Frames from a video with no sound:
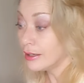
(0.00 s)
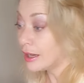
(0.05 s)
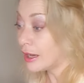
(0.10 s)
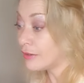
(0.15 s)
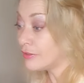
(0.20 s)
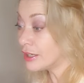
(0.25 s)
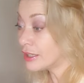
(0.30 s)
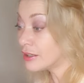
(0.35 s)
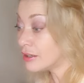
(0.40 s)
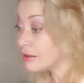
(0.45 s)

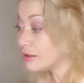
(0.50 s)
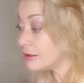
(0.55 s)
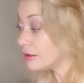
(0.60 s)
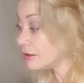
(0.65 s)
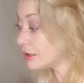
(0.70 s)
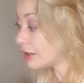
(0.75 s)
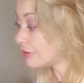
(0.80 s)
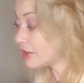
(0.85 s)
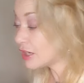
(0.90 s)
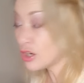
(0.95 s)
avec, euh,
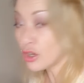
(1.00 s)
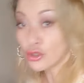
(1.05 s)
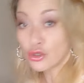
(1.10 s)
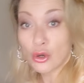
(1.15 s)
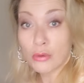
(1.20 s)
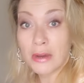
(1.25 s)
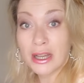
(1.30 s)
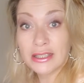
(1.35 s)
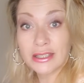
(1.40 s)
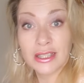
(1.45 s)
avec leur
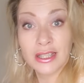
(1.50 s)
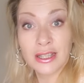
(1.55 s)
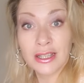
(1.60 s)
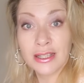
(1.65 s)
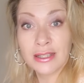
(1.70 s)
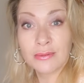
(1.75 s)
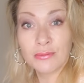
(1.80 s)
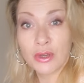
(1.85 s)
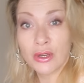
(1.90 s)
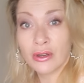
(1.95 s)

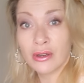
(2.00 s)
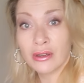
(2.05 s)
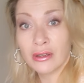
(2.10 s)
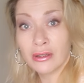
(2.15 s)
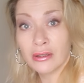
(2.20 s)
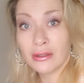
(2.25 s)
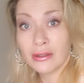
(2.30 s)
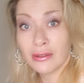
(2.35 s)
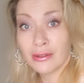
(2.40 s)
traumatisme, euh,